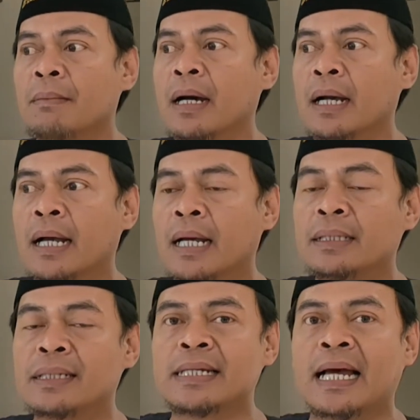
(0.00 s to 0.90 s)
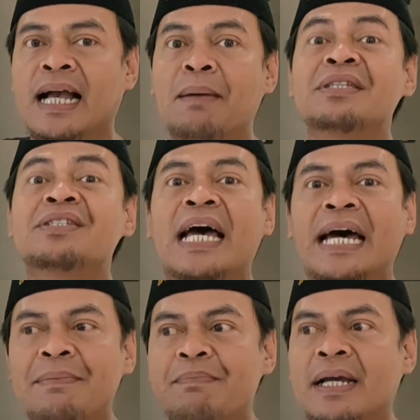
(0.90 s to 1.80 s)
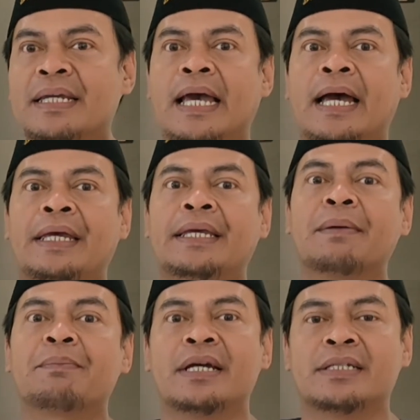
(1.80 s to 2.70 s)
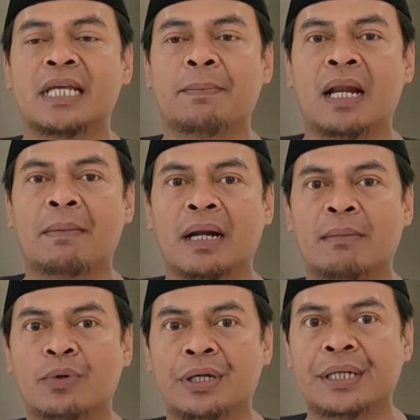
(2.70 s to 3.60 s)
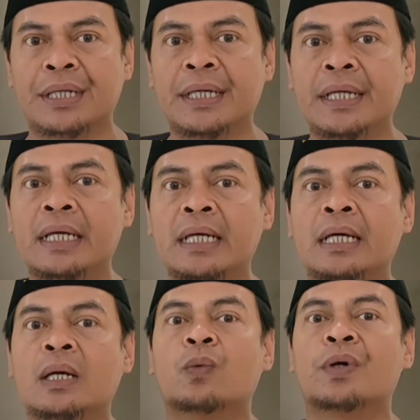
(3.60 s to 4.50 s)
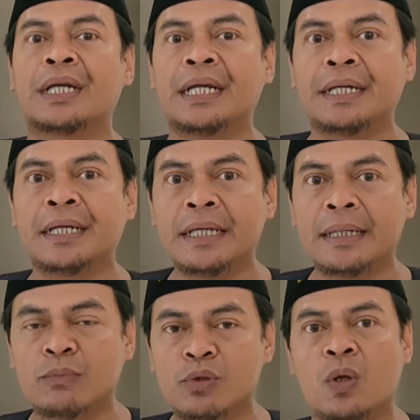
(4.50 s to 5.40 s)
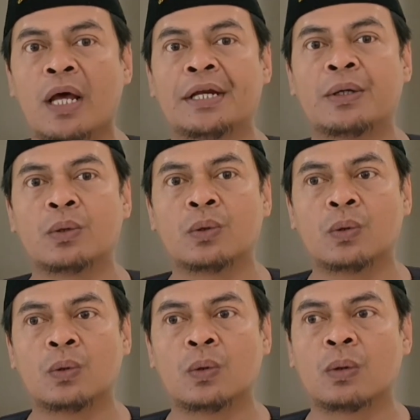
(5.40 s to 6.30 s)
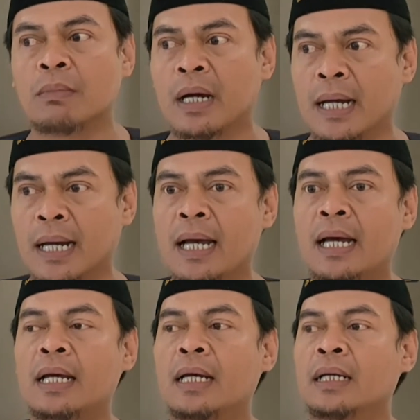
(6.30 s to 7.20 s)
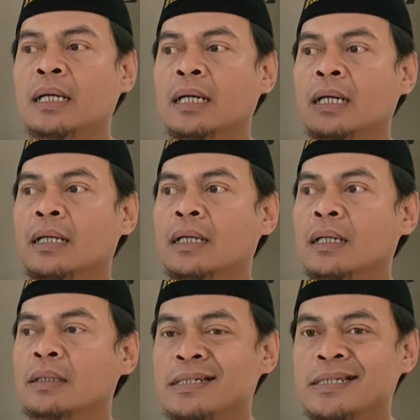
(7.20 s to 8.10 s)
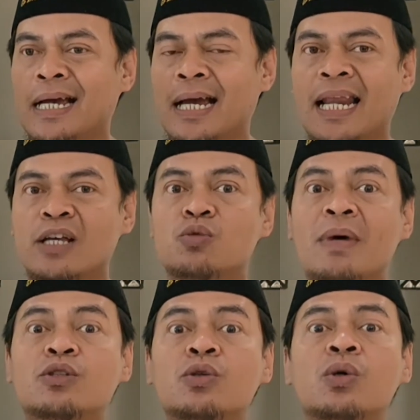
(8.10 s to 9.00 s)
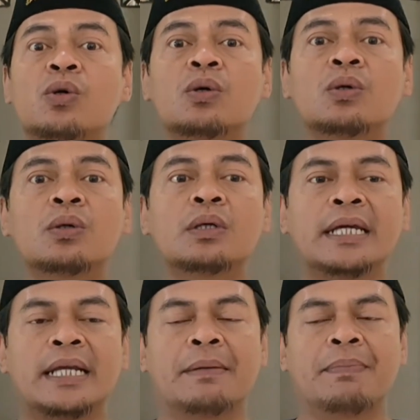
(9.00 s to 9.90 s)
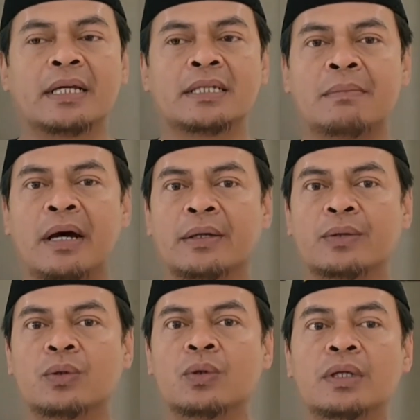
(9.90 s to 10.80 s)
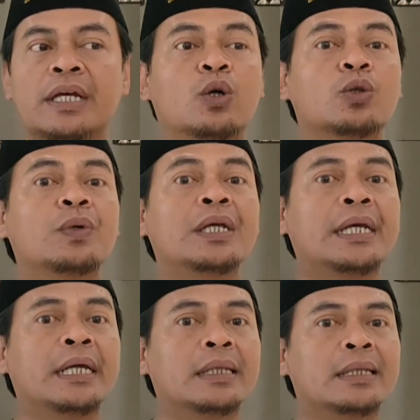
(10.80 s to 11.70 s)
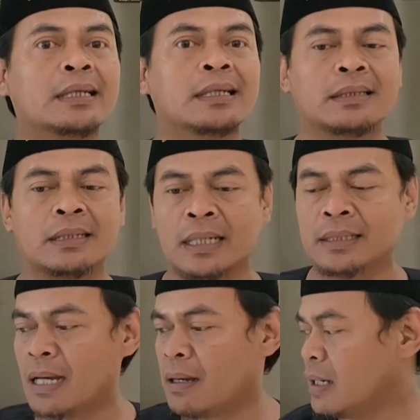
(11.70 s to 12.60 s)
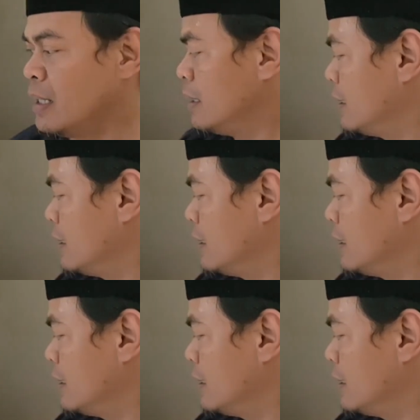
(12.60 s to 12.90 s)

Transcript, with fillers: maka tersangka mencari Pak Kiai yang biasanya malam Rabu ini wirid di musola Indo. Maka e, tersangka langsung masuk, kirain pada jamaah itu ikut wirid. Ternyata